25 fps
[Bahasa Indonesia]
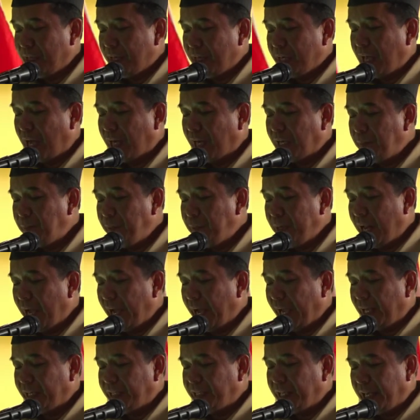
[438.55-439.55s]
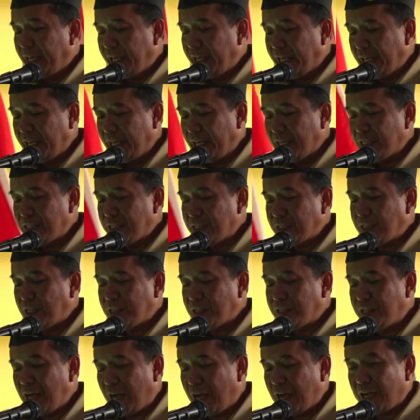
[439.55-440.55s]
yang dibina LDI
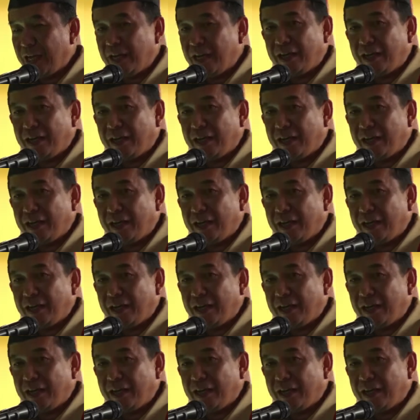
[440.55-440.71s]
sejak